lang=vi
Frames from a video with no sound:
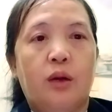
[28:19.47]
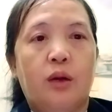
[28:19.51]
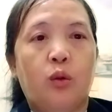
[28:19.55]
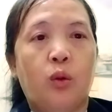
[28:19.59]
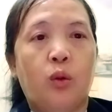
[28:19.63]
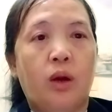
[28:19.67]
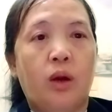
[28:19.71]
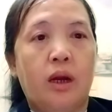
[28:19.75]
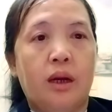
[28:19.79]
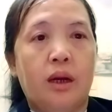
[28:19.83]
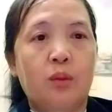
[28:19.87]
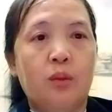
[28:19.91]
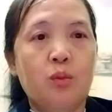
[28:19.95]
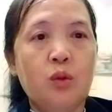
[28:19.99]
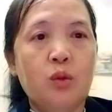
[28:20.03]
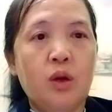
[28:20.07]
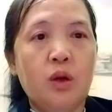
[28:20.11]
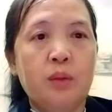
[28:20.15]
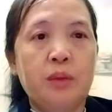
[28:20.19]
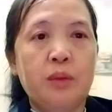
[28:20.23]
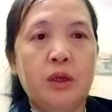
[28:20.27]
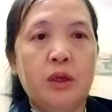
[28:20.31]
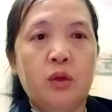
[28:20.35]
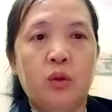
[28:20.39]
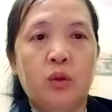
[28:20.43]
ô lấy
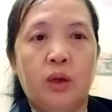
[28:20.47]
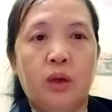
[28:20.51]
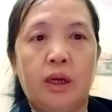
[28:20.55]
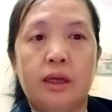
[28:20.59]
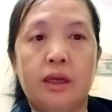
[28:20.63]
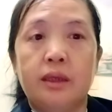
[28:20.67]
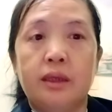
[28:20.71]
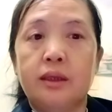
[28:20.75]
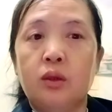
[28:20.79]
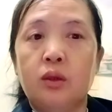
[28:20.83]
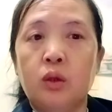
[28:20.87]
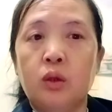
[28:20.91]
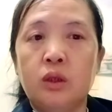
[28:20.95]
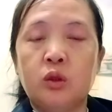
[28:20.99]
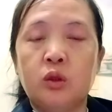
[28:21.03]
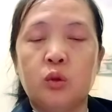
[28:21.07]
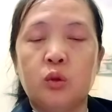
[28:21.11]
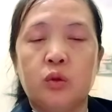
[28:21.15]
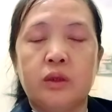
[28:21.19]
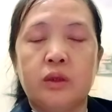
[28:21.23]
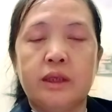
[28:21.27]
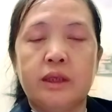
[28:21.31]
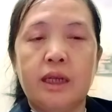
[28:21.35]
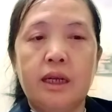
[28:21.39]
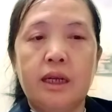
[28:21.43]
mua mình nhựa lấy giờ
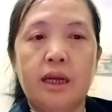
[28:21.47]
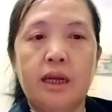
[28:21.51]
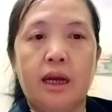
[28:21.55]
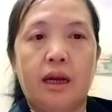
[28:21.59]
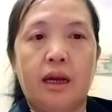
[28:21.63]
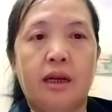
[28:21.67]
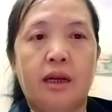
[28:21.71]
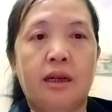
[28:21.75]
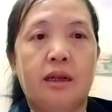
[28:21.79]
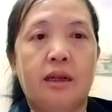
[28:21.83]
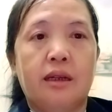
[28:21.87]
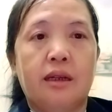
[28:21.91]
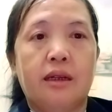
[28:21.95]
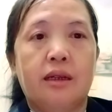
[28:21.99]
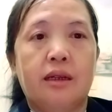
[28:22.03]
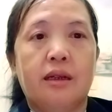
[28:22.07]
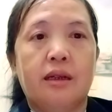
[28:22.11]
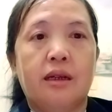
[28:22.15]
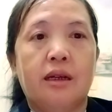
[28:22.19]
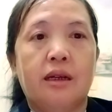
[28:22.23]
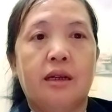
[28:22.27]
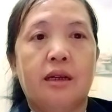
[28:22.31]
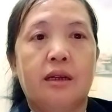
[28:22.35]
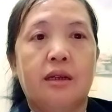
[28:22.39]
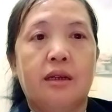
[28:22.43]
chủ sát đèn
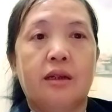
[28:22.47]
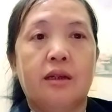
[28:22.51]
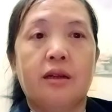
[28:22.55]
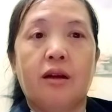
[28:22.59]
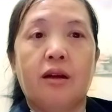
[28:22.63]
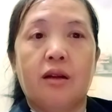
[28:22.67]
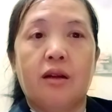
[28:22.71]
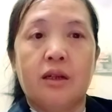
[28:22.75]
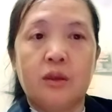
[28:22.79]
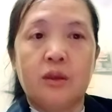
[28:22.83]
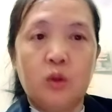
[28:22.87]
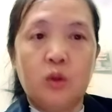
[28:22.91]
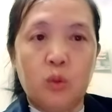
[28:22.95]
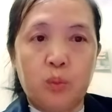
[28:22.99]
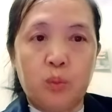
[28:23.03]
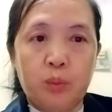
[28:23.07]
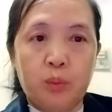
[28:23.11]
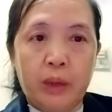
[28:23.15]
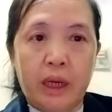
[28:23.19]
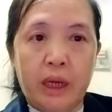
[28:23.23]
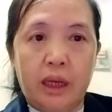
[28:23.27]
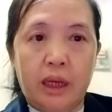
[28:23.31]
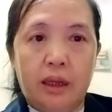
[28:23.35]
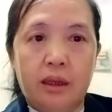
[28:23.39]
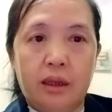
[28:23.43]
có lấy tụ
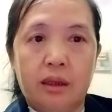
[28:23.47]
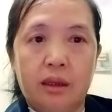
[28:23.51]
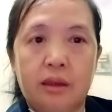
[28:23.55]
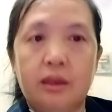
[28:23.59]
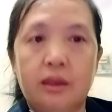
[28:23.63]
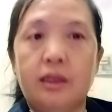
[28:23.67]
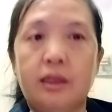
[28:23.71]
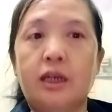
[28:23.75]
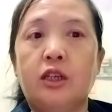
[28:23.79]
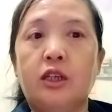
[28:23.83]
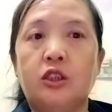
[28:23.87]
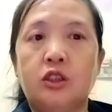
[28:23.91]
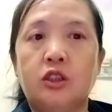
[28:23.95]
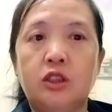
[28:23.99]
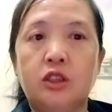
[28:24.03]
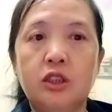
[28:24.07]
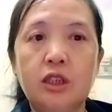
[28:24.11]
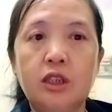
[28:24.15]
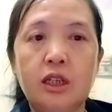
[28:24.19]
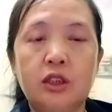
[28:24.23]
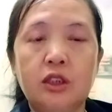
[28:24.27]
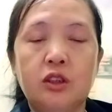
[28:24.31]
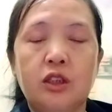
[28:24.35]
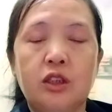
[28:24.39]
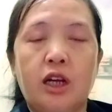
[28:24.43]
phèn lấy dễ
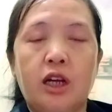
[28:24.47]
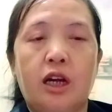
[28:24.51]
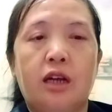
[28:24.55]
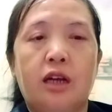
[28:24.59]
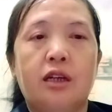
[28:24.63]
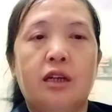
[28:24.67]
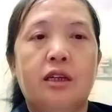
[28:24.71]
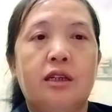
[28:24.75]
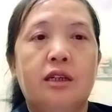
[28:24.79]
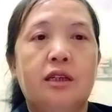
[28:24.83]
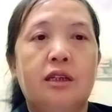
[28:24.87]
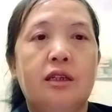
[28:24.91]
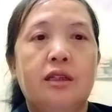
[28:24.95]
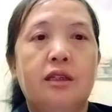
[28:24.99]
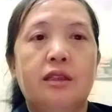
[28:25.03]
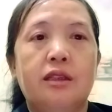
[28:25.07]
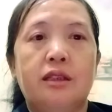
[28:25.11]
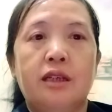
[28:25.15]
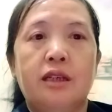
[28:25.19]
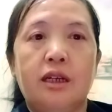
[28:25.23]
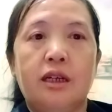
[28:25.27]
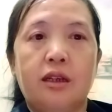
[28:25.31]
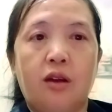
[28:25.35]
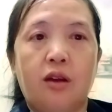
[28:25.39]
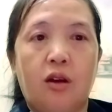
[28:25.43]
xia cha
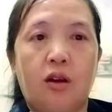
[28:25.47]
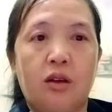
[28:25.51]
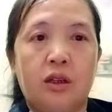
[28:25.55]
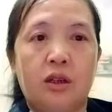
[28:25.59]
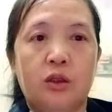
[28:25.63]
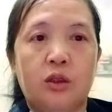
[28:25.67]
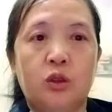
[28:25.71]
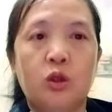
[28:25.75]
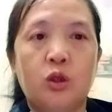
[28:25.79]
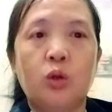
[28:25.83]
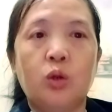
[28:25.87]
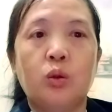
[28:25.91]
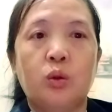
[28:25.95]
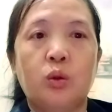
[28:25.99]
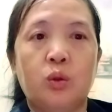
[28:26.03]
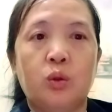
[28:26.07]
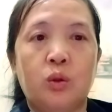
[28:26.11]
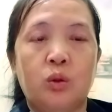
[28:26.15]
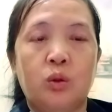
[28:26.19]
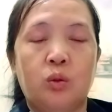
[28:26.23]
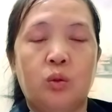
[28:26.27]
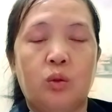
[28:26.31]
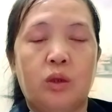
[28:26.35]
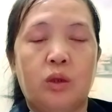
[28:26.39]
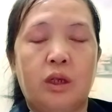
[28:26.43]
thì có lấy trong
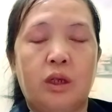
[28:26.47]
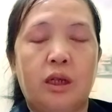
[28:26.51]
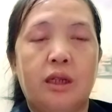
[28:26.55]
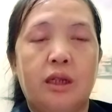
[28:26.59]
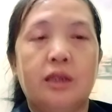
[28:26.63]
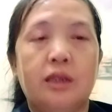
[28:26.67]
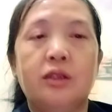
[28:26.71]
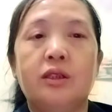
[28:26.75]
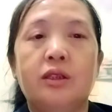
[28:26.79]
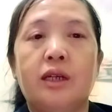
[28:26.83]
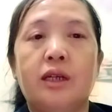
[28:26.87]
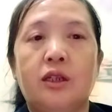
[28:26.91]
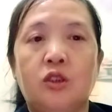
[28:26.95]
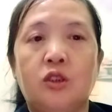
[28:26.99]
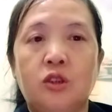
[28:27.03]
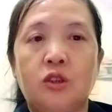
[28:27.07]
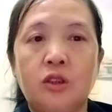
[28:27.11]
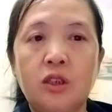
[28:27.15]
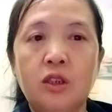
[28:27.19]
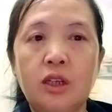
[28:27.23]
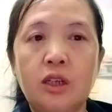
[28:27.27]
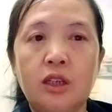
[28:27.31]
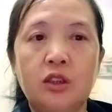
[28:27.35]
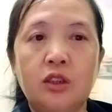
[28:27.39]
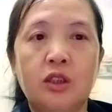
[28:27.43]
youtube lấy dễ
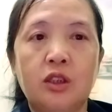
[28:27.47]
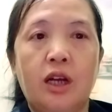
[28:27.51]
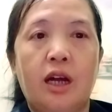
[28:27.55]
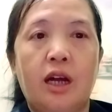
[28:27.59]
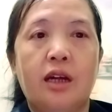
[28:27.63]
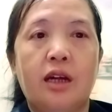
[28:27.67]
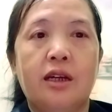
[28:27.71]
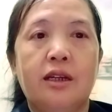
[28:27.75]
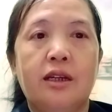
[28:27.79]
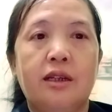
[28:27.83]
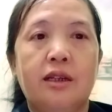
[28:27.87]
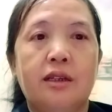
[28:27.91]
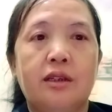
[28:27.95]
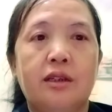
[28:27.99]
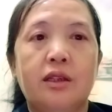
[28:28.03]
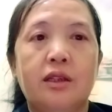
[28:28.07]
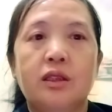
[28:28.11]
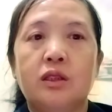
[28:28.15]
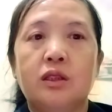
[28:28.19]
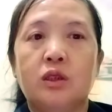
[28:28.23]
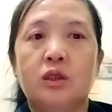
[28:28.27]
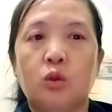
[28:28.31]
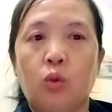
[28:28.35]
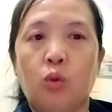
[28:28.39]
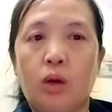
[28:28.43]
xia cha
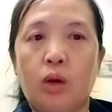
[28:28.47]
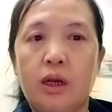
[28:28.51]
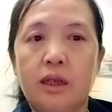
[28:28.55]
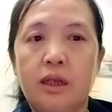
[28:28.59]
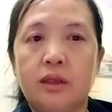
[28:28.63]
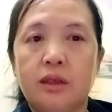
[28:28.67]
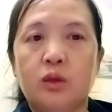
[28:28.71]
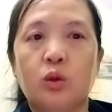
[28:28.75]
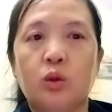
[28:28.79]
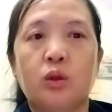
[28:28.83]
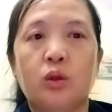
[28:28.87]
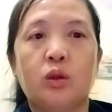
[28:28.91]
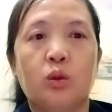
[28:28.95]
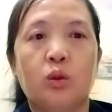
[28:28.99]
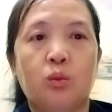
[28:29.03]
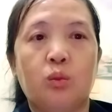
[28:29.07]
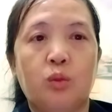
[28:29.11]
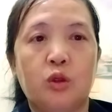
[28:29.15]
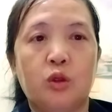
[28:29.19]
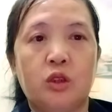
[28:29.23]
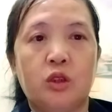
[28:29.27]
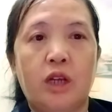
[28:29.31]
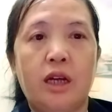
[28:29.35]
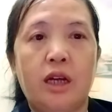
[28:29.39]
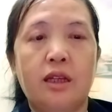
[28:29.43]
chùa lên chùa tụ
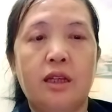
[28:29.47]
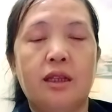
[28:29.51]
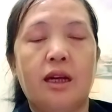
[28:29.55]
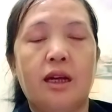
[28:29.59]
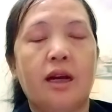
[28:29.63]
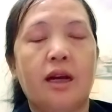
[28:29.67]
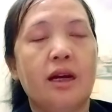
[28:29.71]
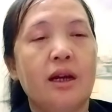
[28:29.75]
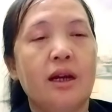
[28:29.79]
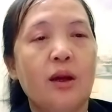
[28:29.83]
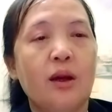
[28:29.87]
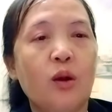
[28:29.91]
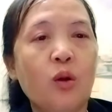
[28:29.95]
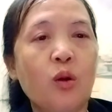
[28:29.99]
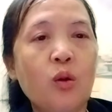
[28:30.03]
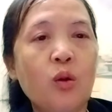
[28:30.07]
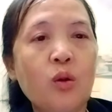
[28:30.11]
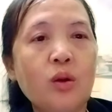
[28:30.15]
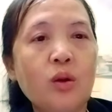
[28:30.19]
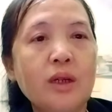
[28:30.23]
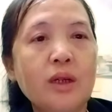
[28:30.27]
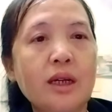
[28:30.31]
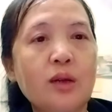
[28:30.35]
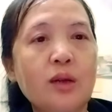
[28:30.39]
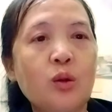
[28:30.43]
một sai tiền
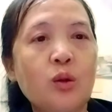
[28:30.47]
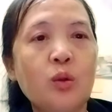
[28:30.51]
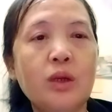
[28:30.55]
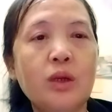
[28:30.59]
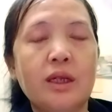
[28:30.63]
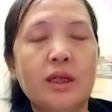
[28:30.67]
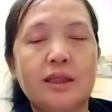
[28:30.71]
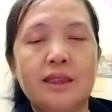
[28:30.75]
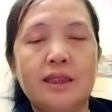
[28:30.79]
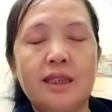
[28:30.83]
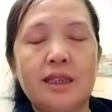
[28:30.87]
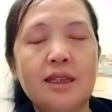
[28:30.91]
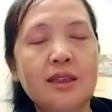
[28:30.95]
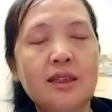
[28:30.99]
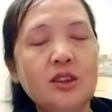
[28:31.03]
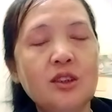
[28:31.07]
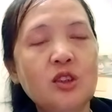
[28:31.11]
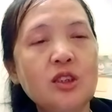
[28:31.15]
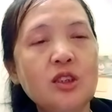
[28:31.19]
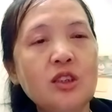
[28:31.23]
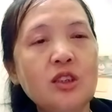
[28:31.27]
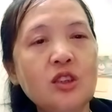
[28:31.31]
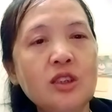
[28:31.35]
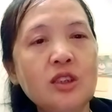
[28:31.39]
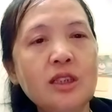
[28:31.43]
ô người cô này chỉ là
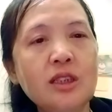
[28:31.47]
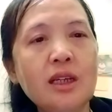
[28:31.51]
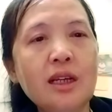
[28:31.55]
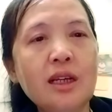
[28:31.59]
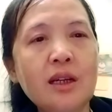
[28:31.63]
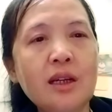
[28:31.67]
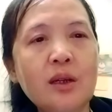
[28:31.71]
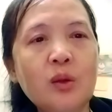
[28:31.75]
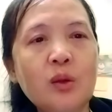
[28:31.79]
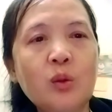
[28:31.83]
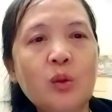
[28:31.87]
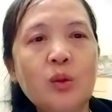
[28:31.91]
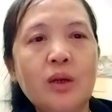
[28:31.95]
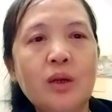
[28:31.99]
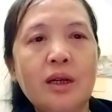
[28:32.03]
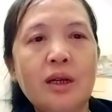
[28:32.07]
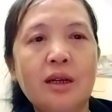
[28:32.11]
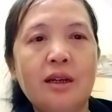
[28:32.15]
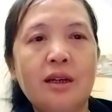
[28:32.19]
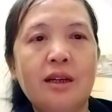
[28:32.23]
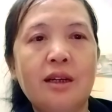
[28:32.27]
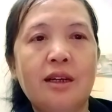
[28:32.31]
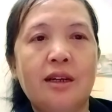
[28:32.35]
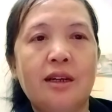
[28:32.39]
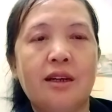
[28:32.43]
xí xí lú
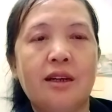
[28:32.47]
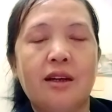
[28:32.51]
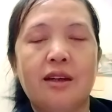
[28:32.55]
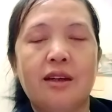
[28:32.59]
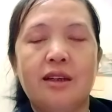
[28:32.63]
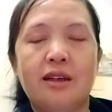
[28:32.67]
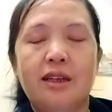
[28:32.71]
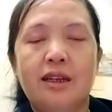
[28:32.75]
à